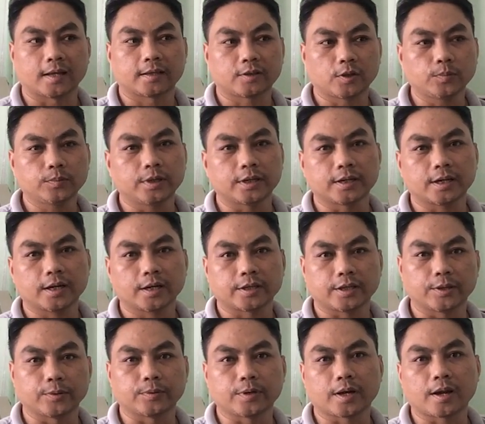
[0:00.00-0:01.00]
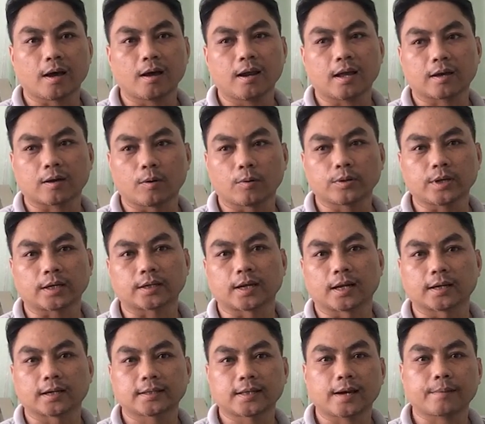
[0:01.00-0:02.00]
Tốn tiền rất là nhiều, do đó là cổ nhận
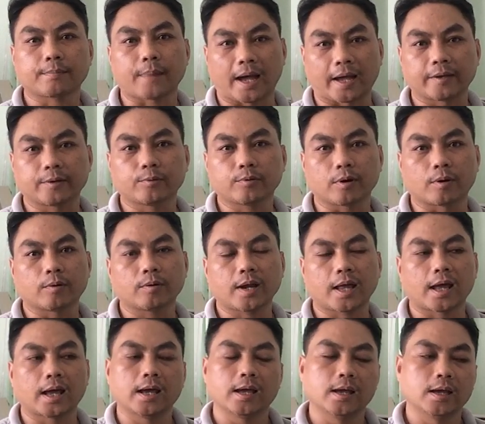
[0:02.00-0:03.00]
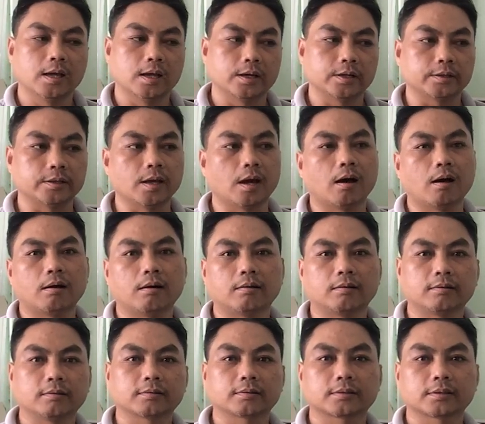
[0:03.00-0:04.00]
định cái thất bại của cổ là do
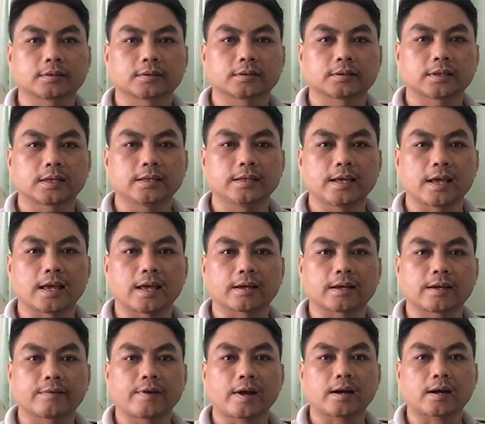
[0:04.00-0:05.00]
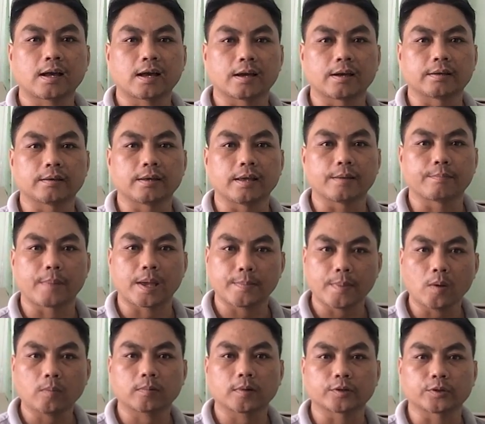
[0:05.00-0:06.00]
cái về cái vấn đề về máy
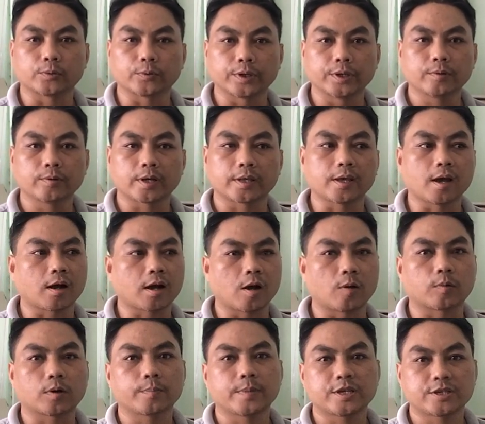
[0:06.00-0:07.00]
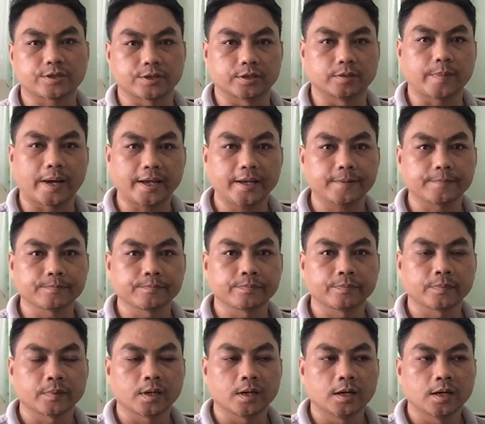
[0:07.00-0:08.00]
móc là chủ yếu là do không có biết sửa máy.
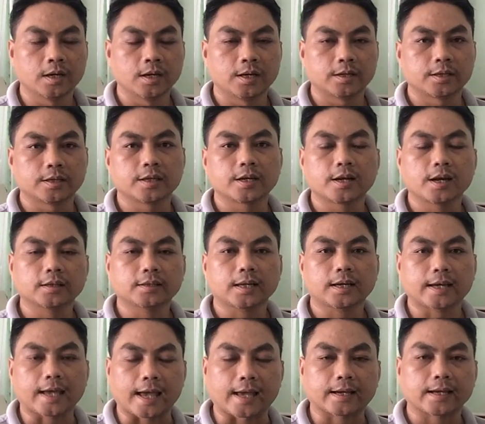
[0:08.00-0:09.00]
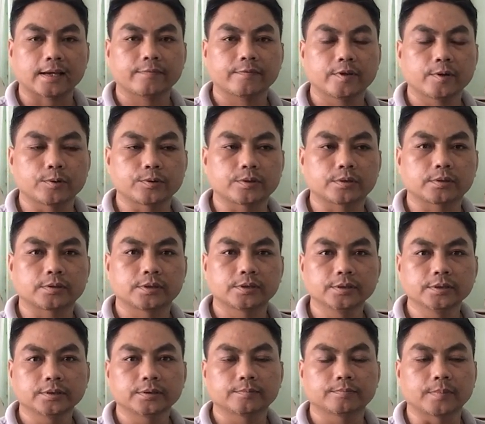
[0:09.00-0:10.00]
Nên do đó tất cả các video
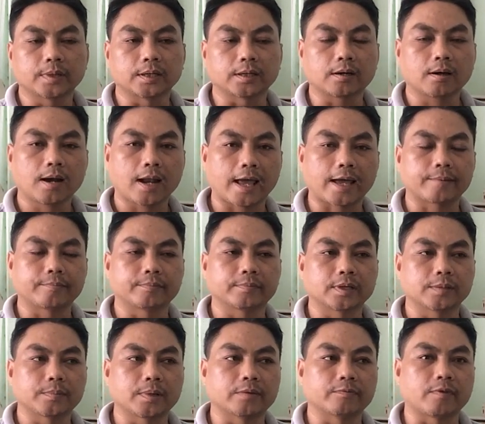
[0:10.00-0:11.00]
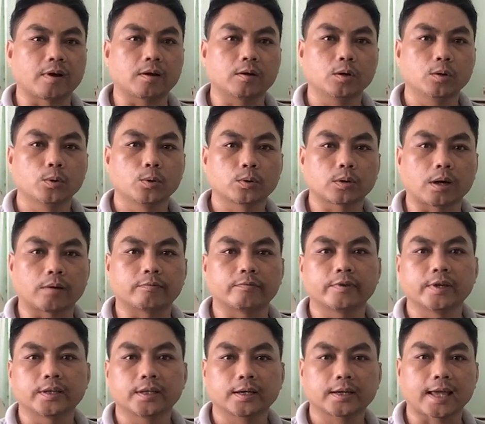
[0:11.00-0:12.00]
trước mình có làm thì mình vẫn luôn động viên tất